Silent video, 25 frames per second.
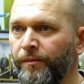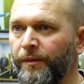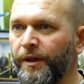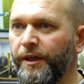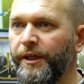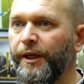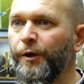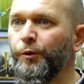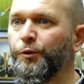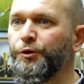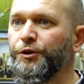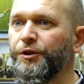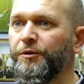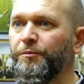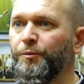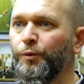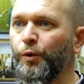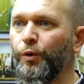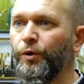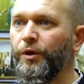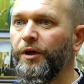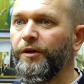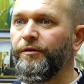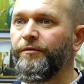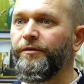Я очень
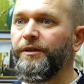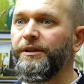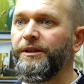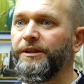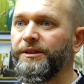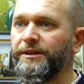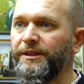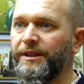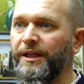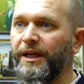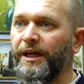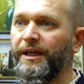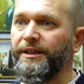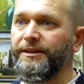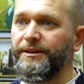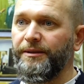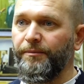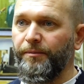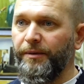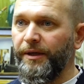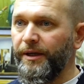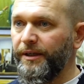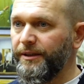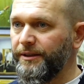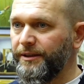многое вынес для
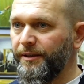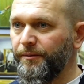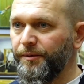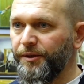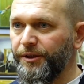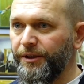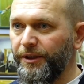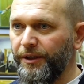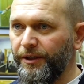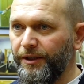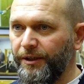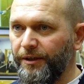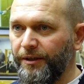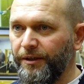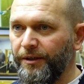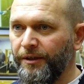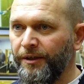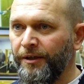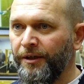себя из общения.